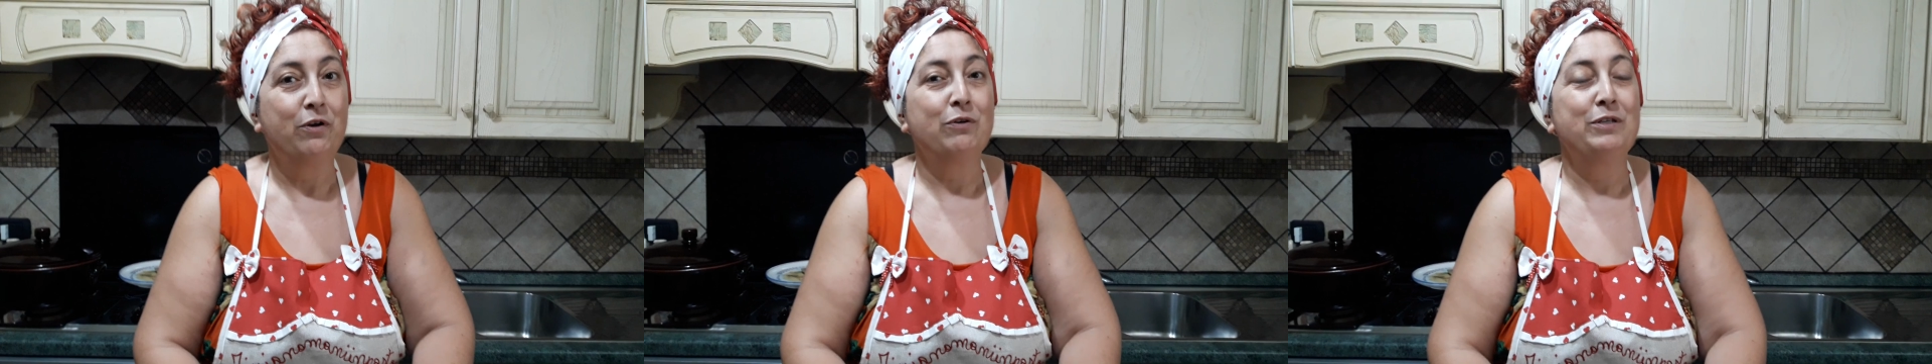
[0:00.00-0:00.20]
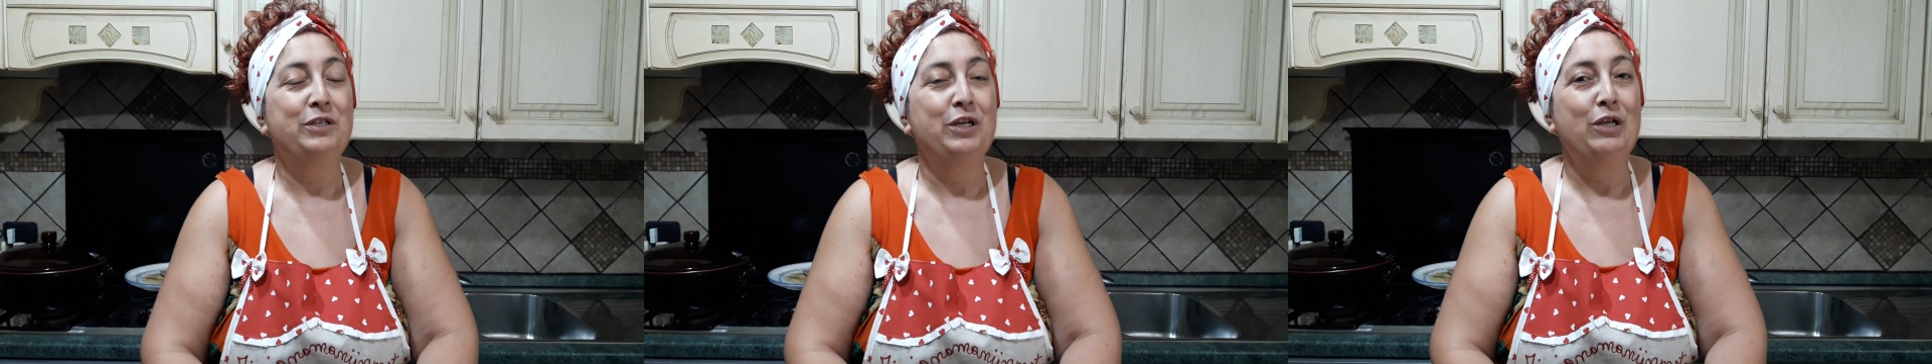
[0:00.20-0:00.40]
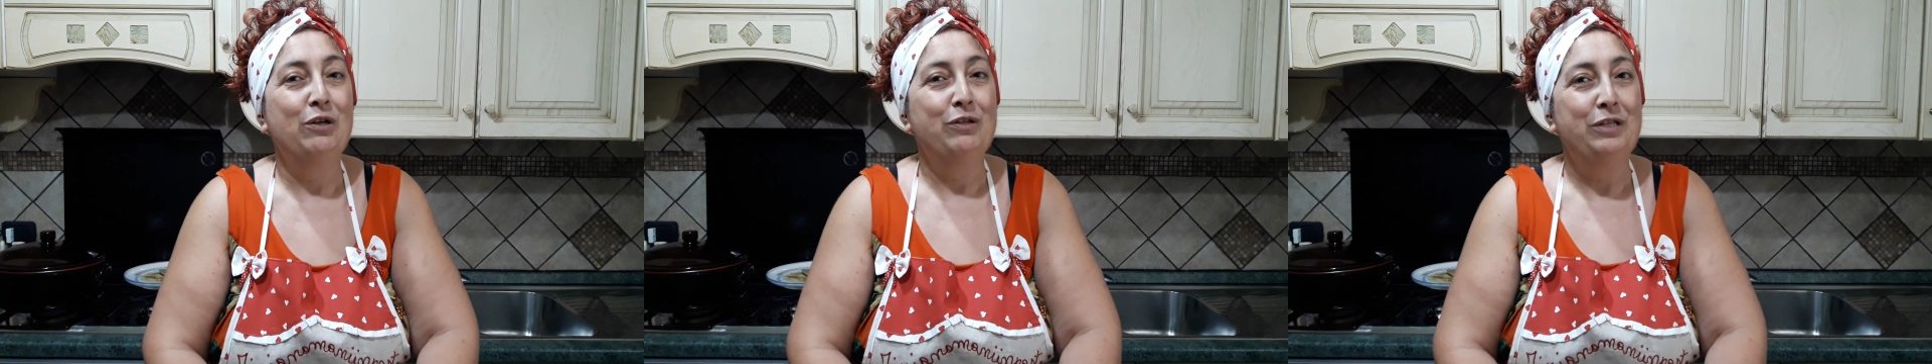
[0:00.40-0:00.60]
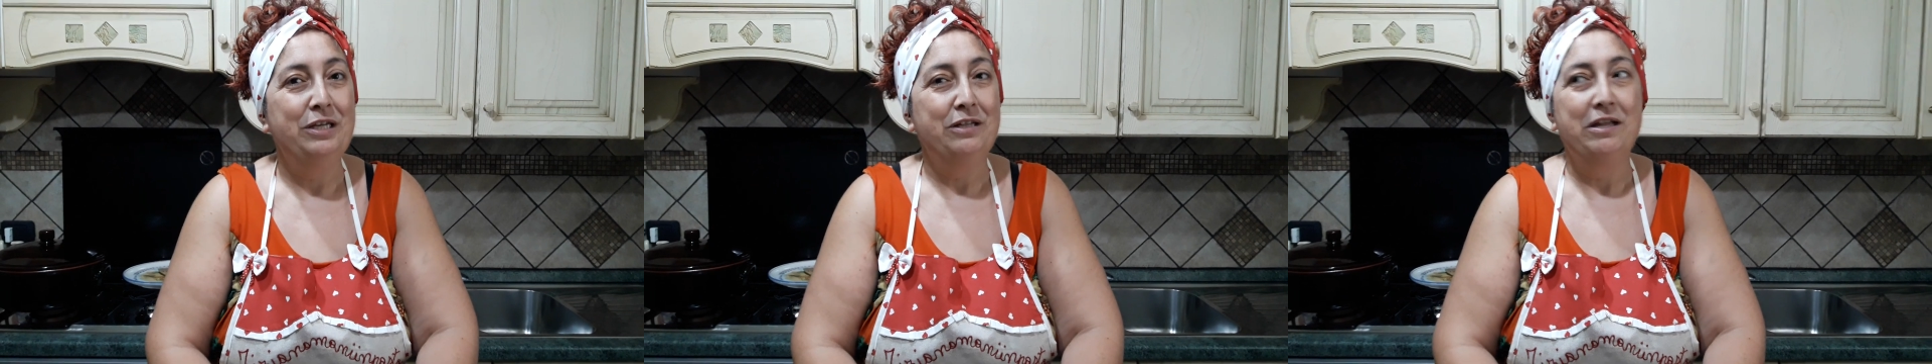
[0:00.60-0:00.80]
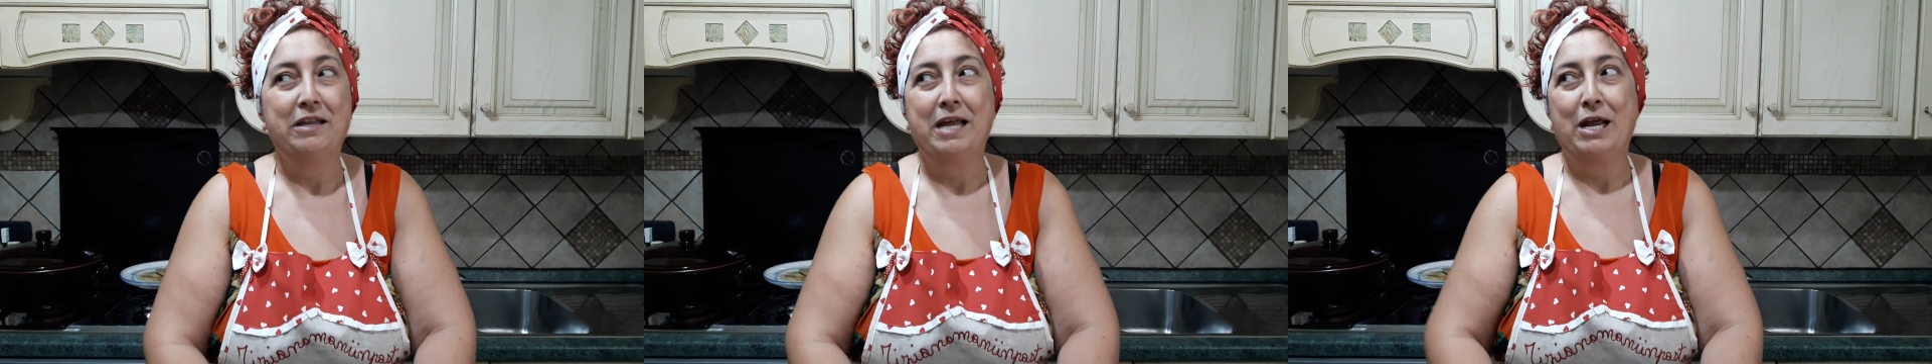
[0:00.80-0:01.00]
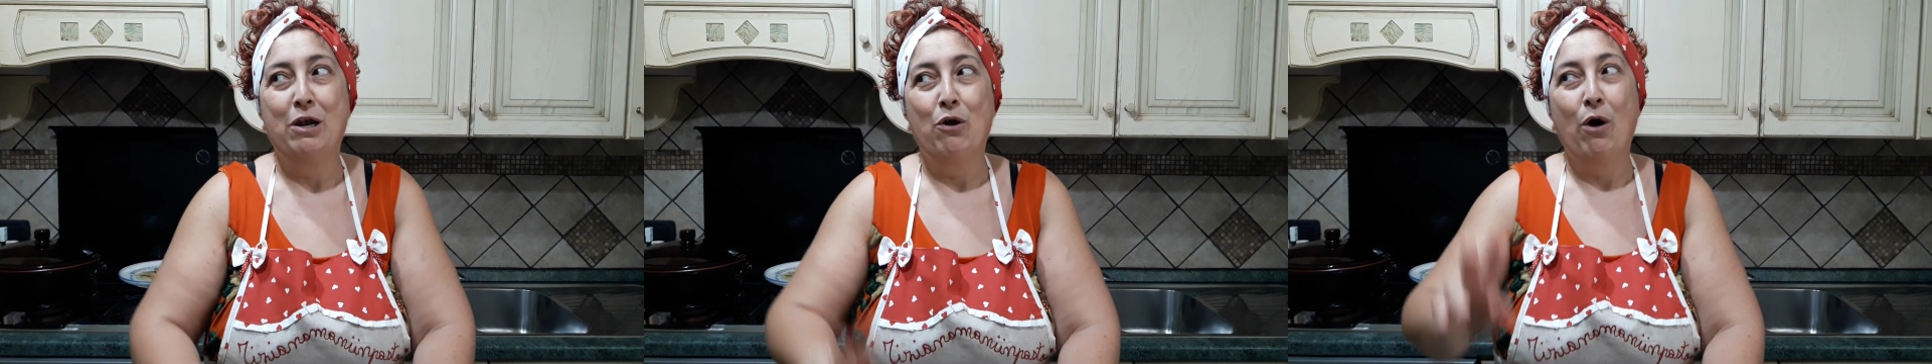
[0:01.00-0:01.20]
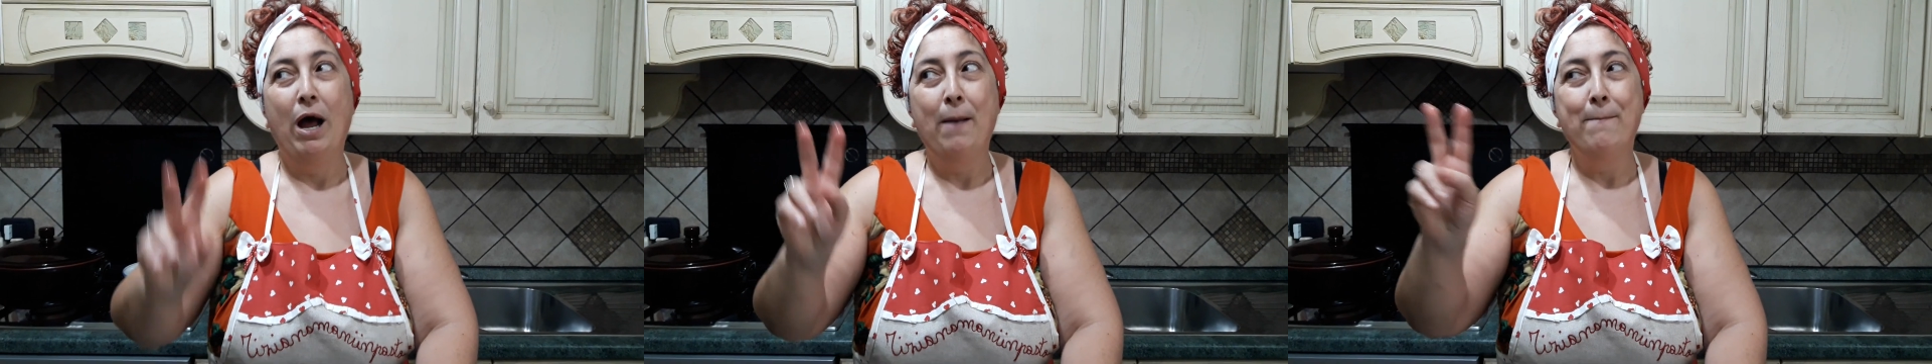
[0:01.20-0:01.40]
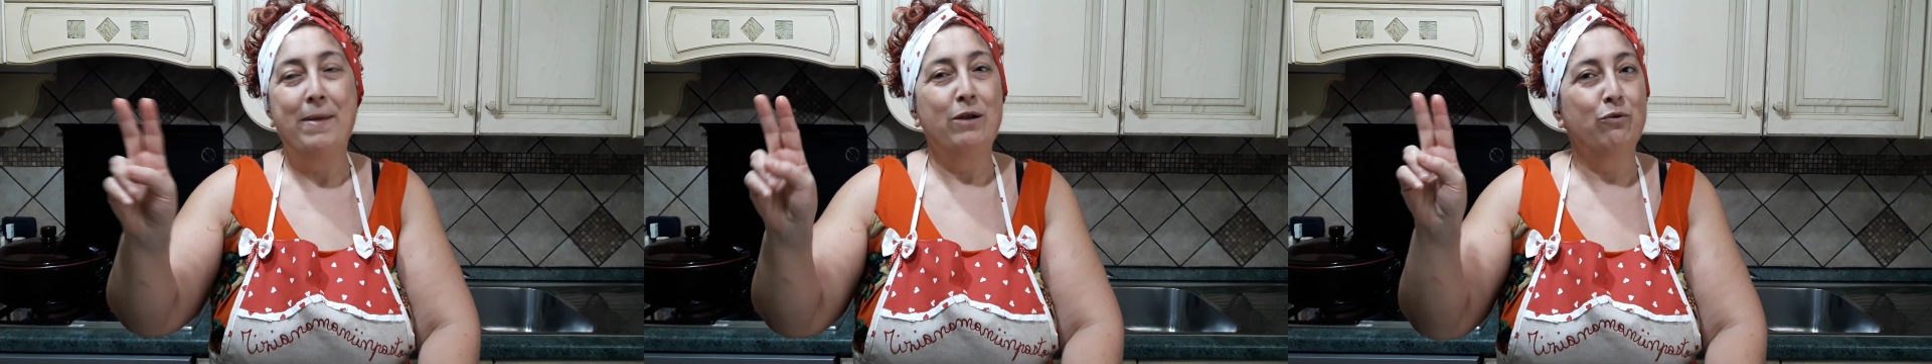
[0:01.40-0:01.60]
consiglio di tenerlo
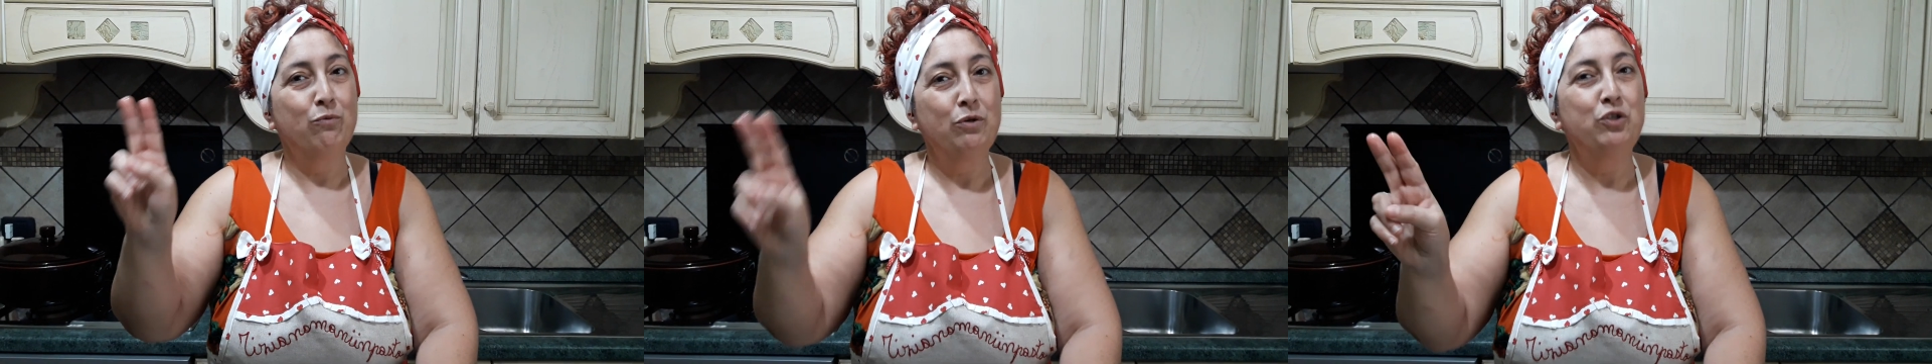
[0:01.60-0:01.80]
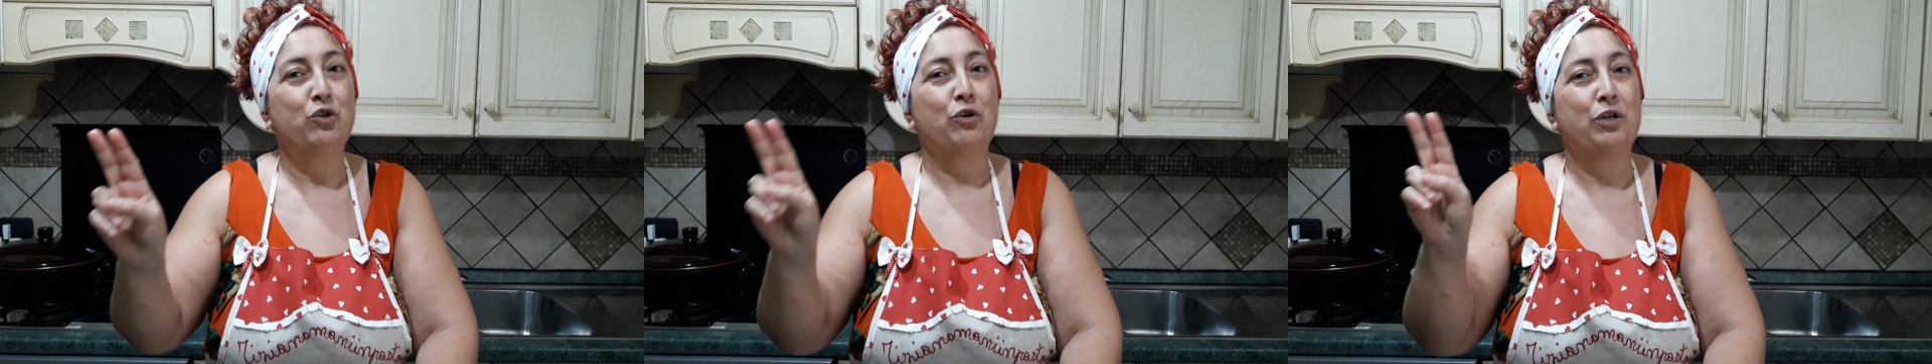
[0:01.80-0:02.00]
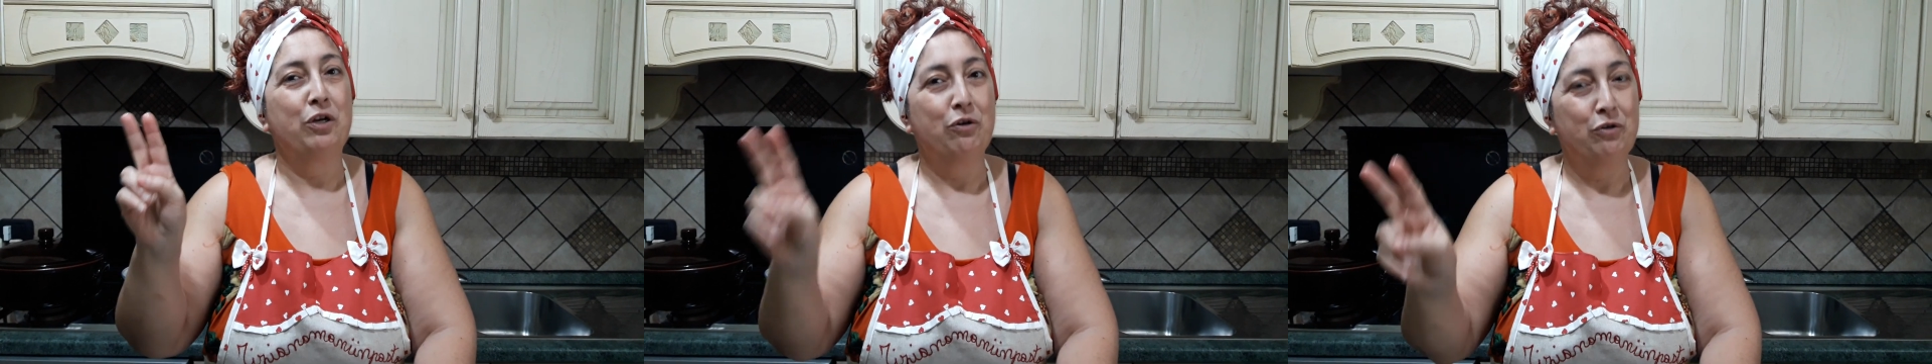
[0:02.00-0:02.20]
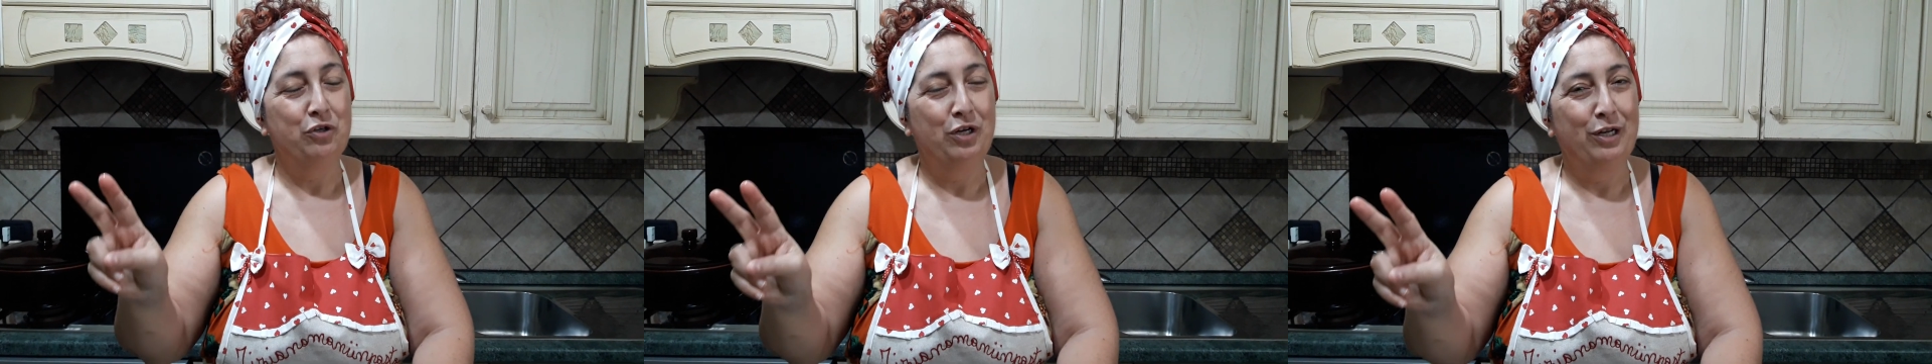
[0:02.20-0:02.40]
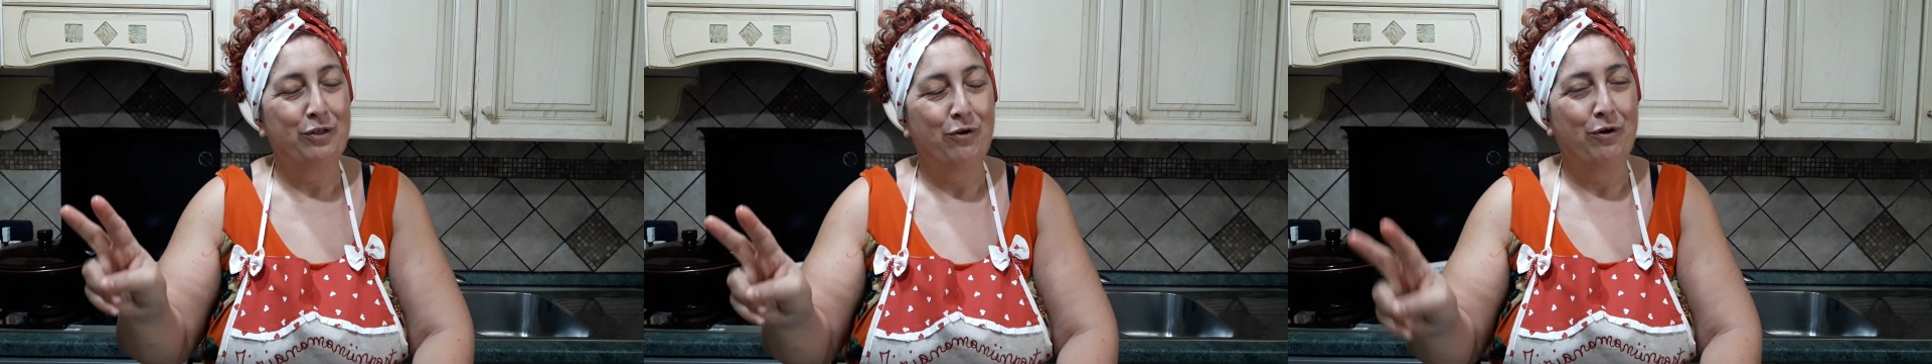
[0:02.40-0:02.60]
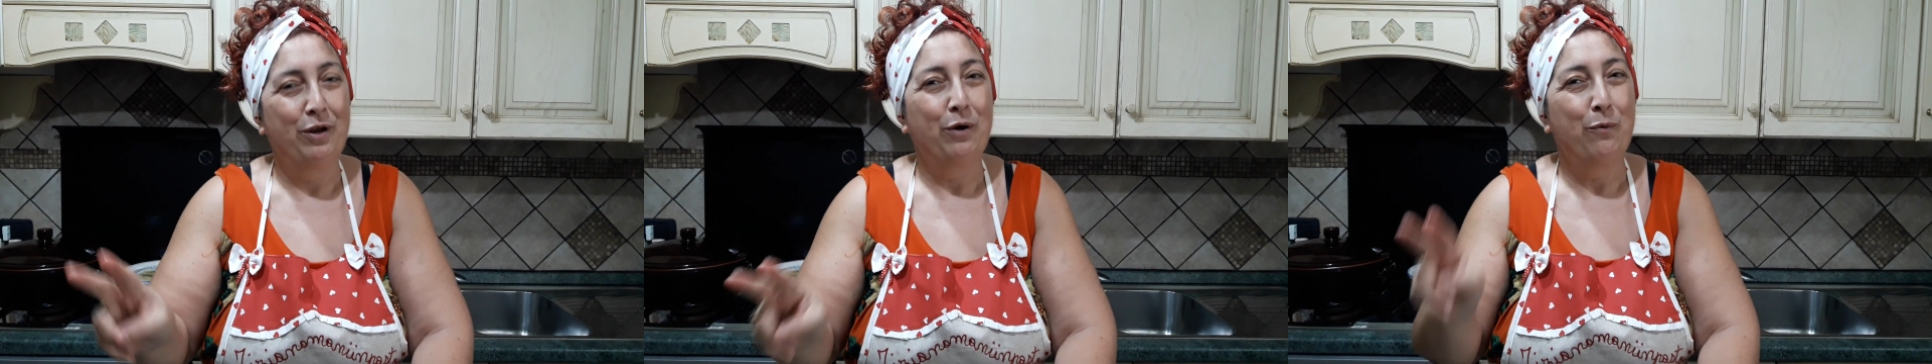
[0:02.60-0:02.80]
almeno due giorni in congelatore.